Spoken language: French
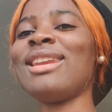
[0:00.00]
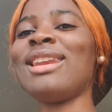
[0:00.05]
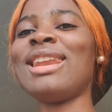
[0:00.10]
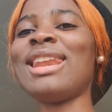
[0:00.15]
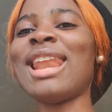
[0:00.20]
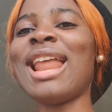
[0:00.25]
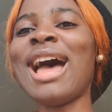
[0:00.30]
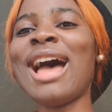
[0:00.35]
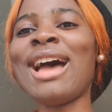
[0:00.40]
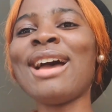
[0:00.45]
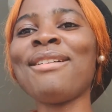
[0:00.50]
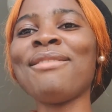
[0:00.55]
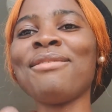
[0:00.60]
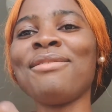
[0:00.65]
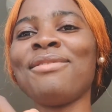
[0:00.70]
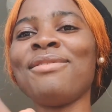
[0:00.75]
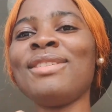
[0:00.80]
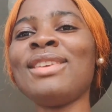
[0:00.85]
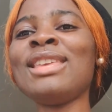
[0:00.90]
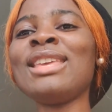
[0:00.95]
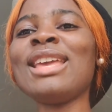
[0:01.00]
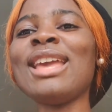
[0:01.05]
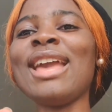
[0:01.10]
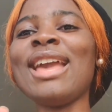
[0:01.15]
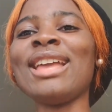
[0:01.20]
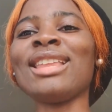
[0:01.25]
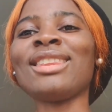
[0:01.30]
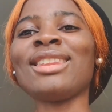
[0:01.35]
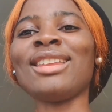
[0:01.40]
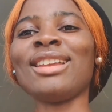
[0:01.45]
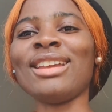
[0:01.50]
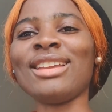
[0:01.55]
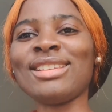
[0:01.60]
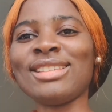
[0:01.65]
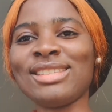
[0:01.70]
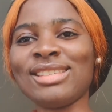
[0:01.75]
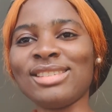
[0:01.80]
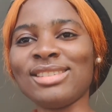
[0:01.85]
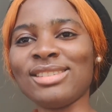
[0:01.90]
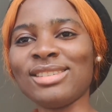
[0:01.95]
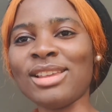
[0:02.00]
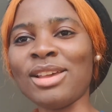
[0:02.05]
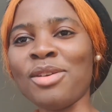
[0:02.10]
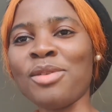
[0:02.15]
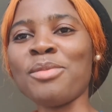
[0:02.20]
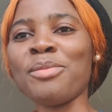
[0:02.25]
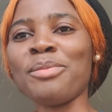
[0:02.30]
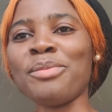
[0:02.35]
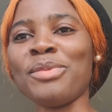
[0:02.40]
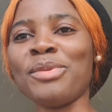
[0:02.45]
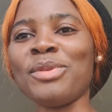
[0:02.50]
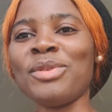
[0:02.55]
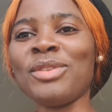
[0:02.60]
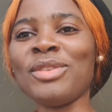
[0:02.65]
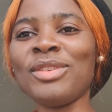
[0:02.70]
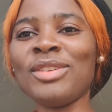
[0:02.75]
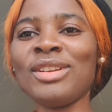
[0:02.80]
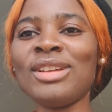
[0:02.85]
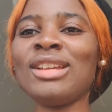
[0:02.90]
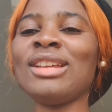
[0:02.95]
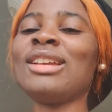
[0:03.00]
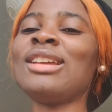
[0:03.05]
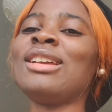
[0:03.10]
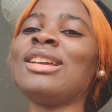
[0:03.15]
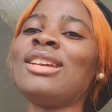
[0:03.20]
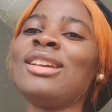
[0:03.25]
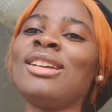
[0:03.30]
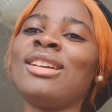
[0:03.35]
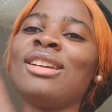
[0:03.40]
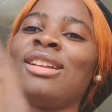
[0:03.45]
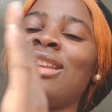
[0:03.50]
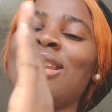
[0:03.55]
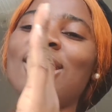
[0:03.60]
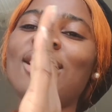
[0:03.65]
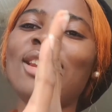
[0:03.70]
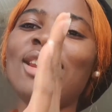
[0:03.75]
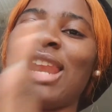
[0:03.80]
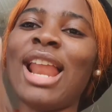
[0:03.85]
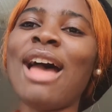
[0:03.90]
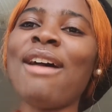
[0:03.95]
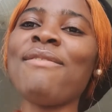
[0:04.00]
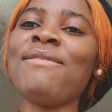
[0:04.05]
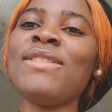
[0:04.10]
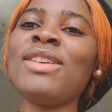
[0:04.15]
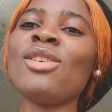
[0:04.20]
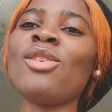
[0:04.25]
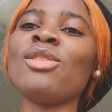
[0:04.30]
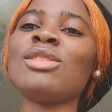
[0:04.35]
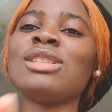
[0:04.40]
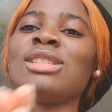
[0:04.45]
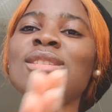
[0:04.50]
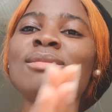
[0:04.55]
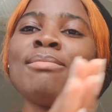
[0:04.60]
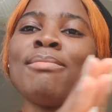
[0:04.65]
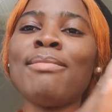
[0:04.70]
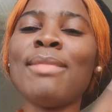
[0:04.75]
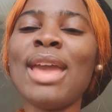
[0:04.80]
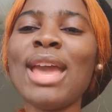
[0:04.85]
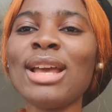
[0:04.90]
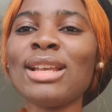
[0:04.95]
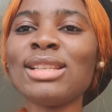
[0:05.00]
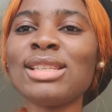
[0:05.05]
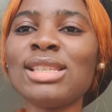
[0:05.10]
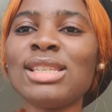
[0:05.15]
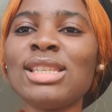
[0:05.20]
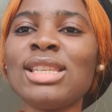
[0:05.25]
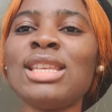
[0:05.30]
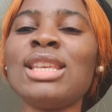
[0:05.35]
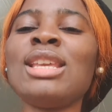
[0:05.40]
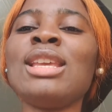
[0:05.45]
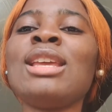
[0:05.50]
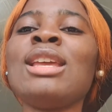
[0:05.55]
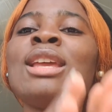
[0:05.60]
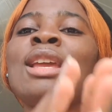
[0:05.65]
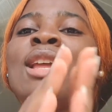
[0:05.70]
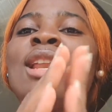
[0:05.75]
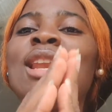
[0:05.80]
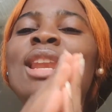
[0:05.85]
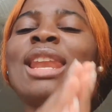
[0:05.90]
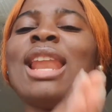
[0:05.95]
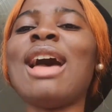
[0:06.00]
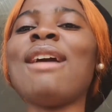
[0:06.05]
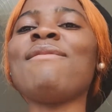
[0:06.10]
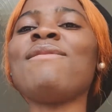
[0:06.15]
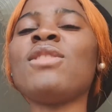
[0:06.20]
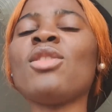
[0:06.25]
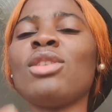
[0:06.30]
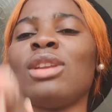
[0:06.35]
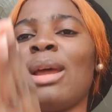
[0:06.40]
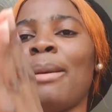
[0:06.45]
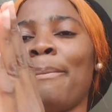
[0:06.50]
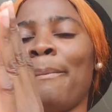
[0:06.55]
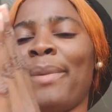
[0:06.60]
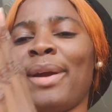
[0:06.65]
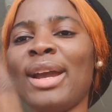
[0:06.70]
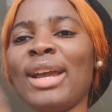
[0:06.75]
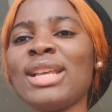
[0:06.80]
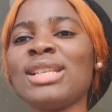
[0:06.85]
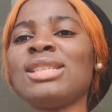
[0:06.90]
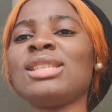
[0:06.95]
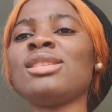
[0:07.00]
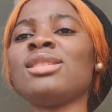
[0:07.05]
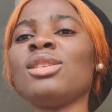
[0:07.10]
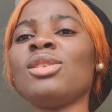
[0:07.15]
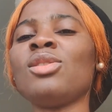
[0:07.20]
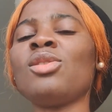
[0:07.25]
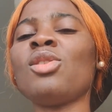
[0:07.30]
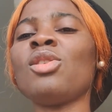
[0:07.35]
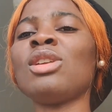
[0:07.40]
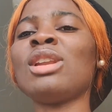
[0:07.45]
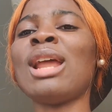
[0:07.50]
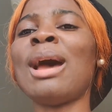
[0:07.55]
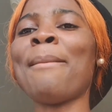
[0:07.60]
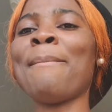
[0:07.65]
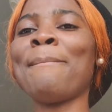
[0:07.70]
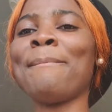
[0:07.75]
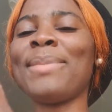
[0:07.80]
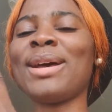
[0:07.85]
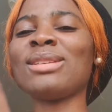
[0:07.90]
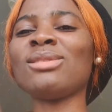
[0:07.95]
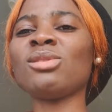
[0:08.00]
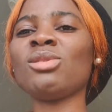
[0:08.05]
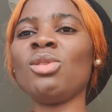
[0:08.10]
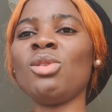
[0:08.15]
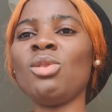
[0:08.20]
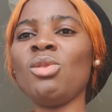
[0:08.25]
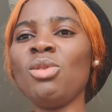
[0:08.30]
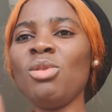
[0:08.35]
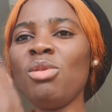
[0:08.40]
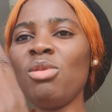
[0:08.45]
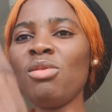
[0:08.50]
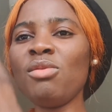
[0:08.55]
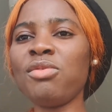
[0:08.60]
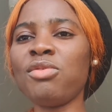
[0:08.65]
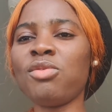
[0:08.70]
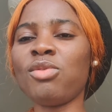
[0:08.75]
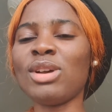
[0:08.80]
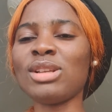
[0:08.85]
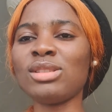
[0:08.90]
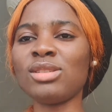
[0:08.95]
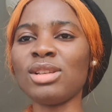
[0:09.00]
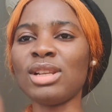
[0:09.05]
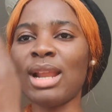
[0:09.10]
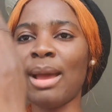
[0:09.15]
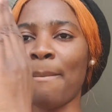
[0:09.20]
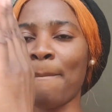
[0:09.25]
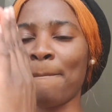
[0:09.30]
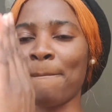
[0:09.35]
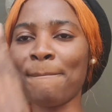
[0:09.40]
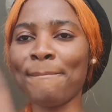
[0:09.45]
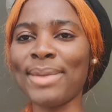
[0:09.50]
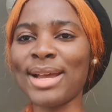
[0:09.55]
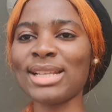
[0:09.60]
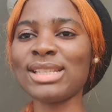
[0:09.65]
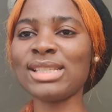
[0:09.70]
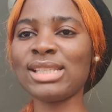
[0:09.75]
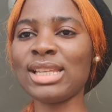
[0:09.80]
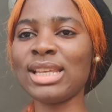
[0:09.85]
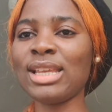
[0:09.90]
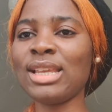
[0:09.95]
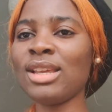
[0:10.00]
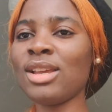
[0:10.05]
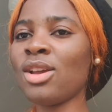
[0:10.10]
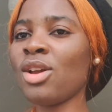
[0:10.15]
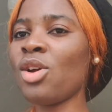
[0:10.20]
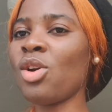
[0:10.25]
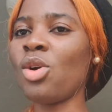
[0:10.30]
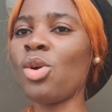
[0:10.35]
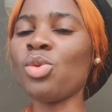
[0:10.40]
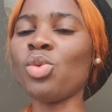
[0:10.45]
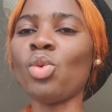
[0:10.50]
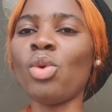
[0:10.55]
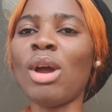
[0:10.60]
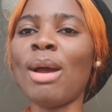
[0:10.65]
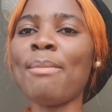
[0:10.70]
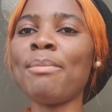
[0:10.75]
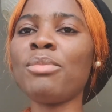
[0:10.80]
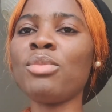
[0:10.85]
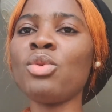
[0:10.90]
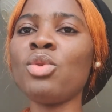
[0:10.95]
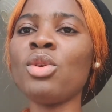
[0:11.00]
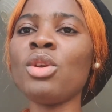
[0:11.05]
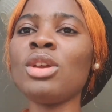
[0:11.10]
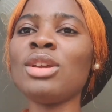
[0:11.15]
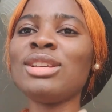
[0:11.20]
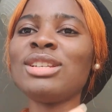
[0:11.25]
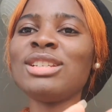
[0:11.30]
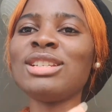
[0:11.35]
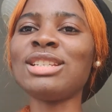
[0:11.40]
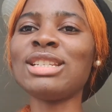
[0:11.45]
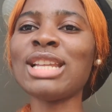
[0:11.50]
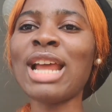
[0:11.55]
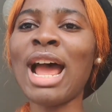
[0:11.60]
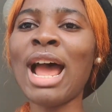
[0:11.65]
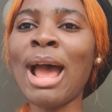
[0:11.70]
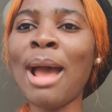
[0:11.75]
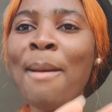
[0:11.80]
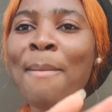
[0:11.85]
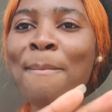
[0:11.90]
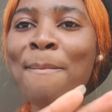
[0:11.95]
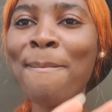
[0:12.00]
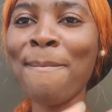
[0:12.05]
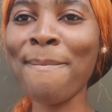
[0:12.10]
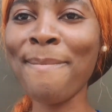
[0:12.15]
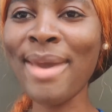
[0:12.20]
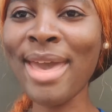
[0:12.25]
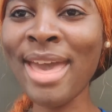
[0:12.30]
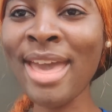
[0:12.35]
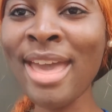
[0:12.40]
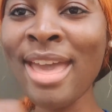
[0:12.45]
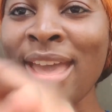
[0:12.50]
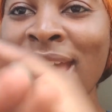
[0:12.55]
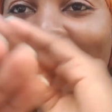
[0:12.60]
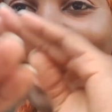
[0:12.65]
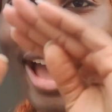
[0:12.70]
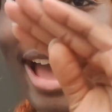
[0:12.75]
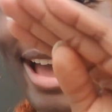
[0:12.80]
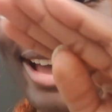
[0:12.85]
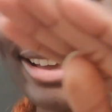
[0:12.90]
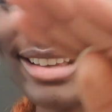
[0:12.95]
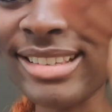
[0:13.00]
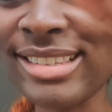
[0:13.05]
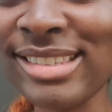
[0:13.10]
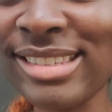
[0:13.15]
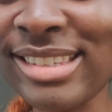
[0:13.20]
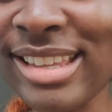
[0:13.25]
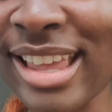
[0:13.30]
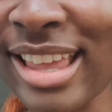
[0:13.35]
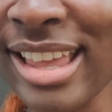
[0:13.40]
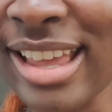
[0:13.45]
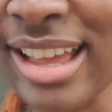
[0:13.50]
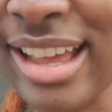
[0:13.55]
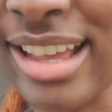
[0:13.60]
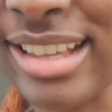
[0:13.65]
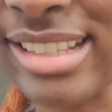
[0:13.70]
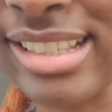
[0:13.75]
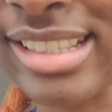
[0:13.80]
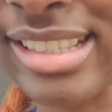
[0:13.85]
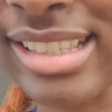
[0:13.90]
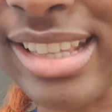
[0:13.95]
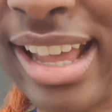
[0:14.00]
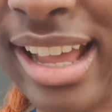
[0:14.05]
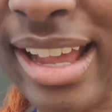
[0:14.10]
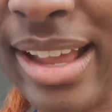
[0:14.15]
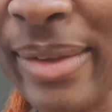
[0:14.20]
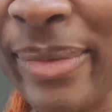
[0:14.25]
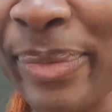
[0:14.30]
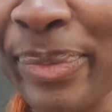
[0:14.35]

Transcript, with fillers: La vie est très simple. La vie, on dit merci, la vie, on apprécie ce qu'on a parce qu'une fois cela passé, on n'aura plus jamais accès à ça.